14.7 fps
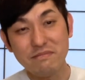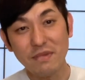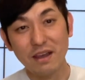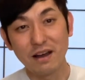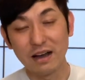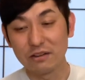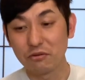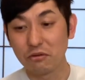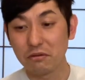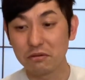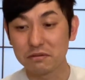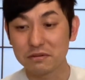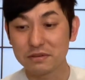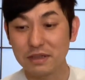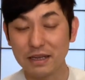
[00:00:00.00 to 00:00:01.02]
あ
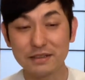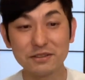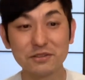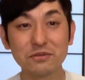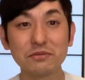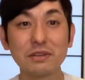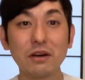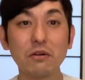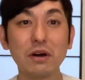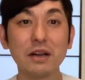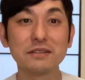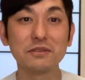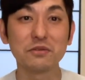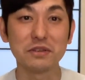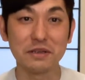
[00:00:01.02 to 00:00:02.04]
の単純なお
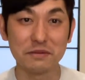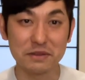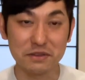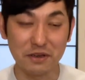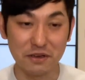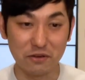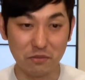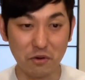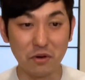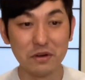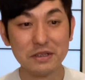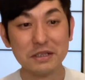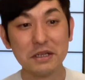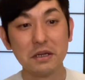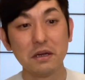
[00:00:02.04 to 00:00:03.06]
話でございますけれども、
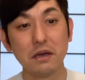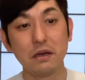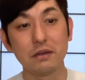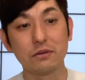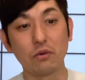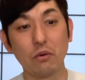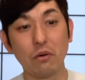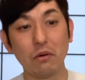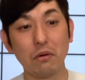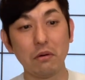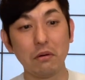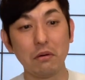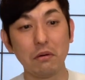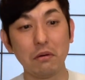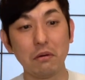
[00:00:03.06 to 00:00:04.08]
えっ
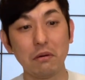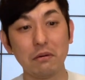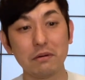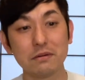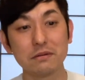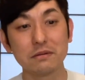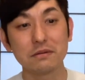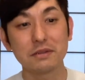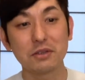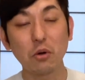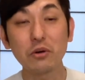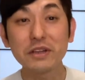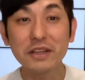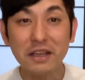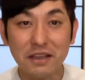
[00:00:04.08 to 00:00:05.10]
と、
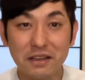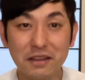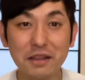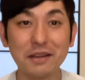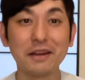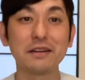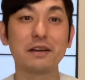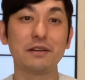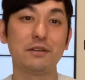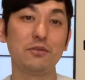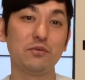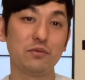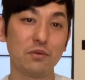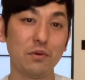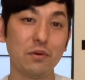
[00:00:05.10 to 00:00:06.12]
鳥的って何かって
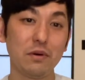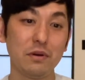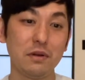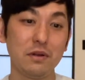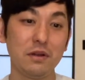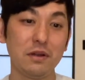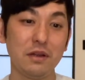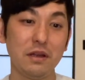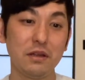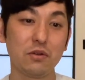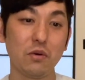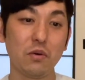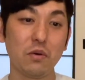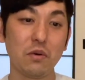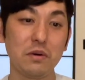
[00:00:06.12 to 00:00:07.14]
いうと、えっ
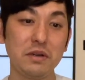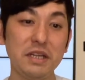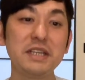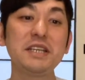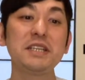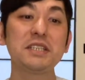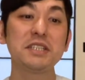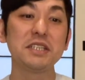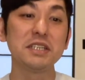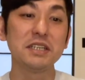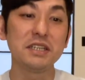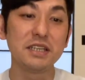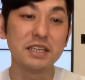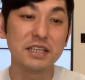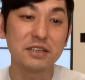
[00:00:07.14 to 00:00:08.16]
と、力士
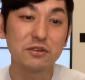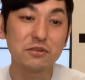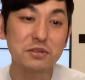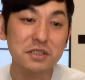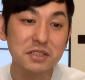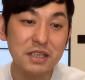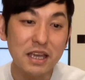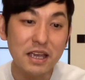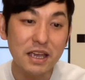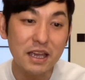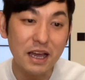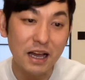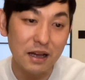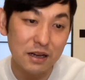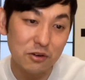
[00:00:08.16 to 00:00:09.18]
育成
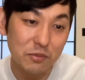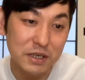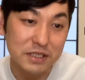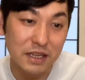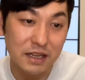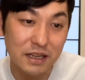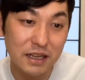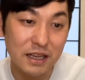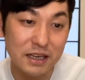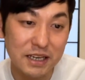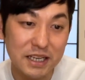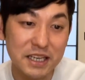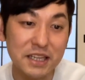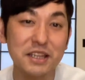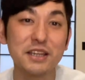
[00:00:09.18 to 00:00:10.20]
あごめんなさい、えー、
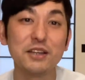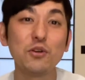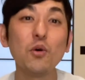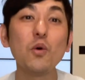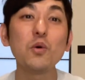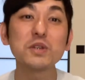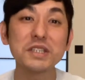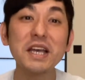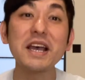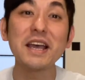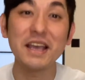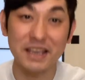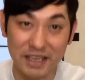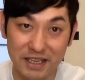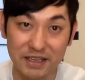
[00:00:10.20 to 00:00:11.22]
力士養
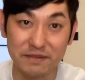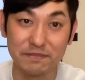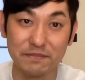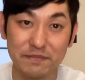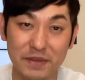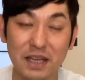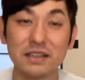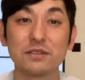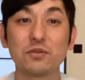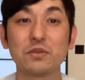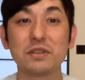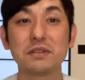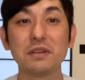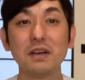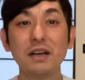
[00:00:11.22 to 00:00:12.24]
成員なんだそう
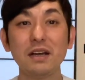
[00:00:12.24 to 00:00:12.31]
です